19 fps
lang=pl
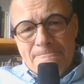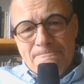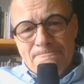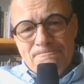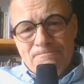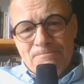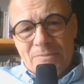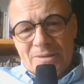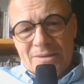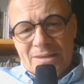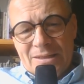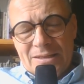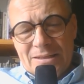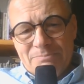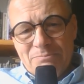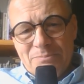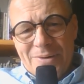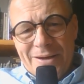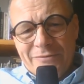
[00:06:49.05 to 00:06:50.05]
Mm,
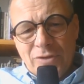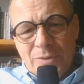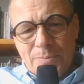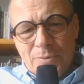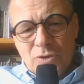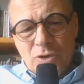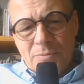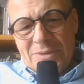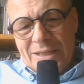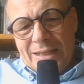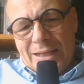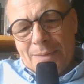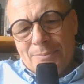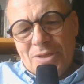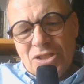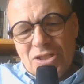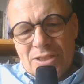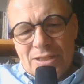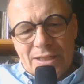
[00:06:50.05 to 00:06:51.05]
I prawdopodobnie, tak
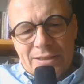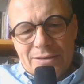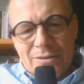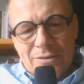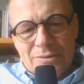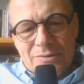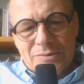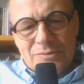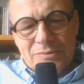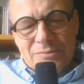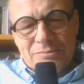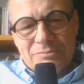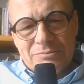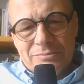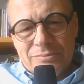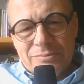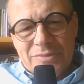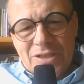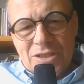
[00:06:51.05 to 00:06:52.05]
myślę, no
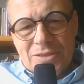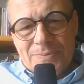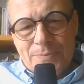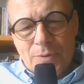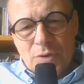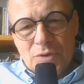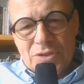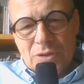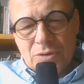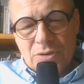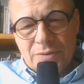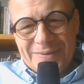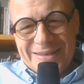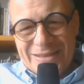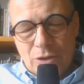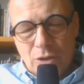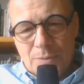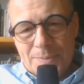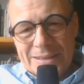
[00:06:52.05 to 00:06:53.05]
też proszę
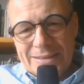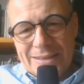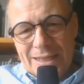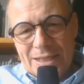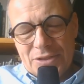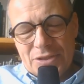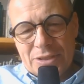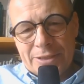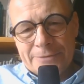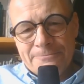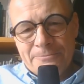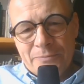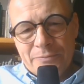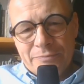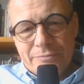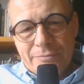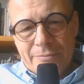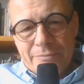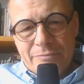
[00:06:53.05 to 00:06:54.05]
oczywiście o komentarze,
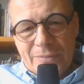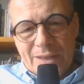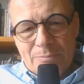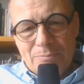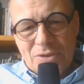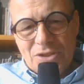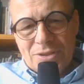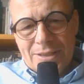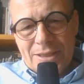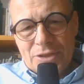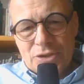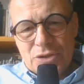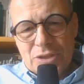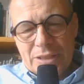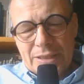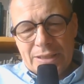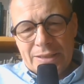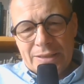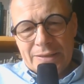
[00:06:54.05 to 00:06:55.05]
myślę,
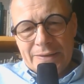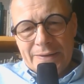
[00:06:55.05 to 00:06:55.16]
że